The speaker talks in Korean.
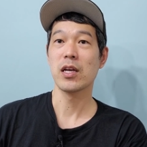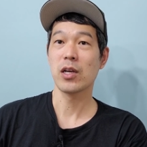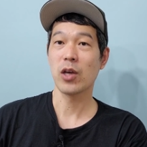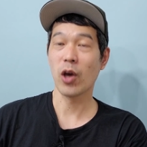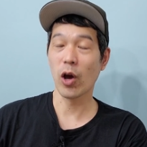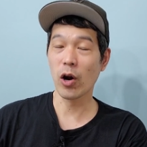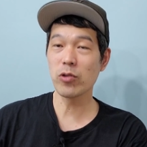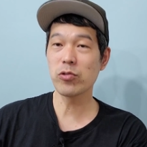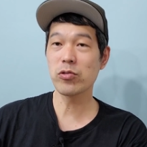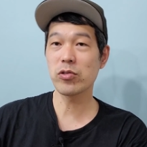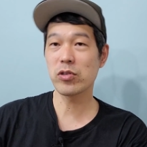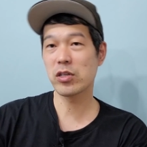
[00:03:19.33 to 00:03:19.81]

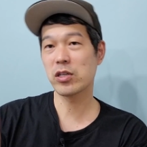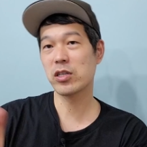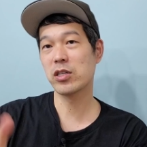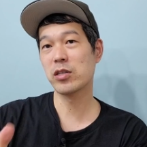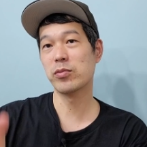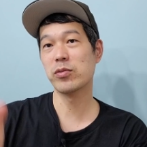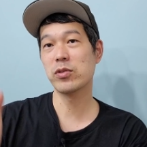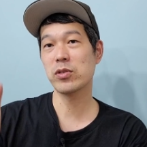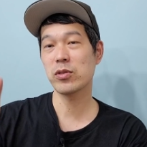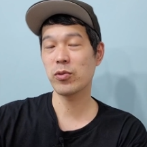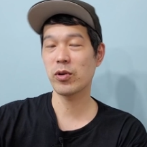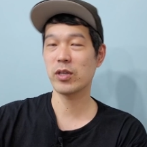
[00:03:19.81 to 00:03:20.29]
결국
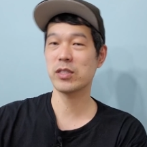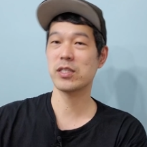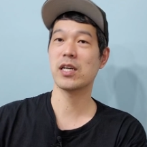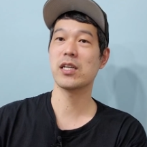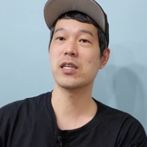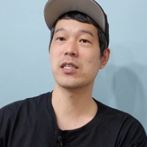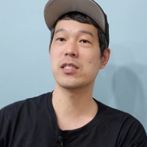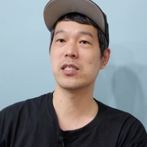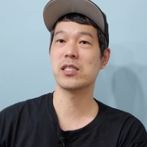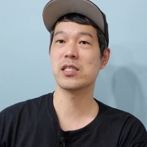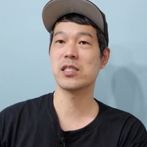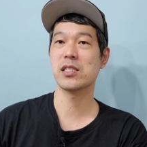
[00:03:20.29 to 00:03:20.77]
그분
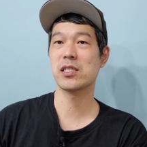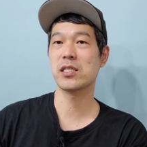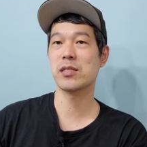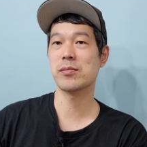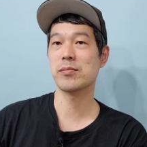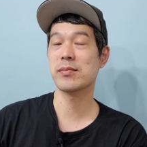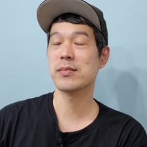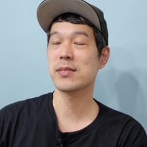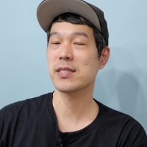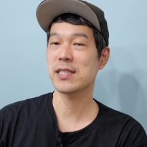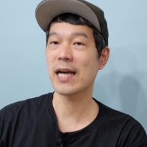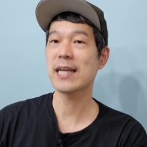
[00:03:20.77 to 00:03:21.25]
회사는
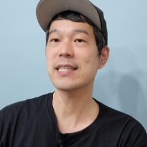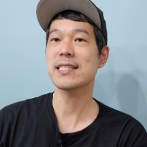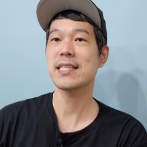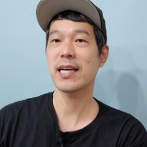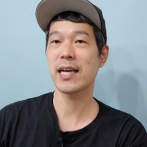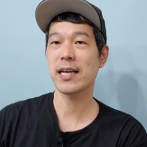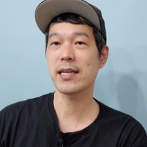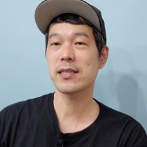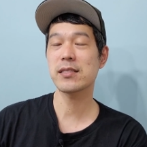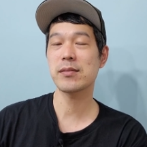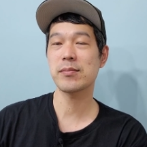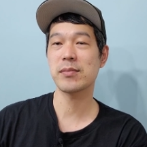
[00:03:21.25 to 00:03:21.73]
지금
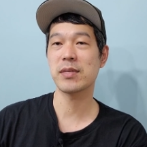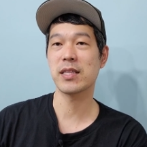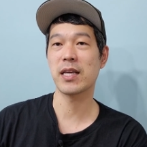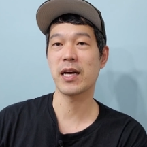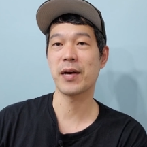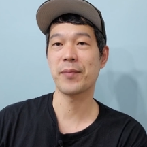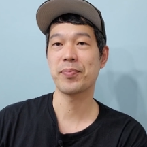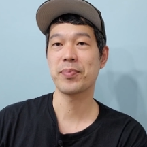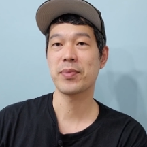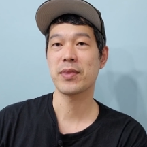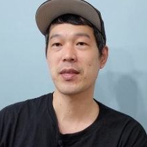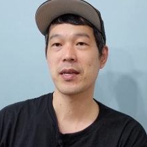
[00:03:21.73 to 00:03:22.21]

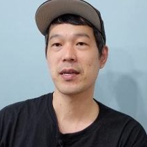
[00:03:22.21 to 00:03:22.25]
상장했습니다.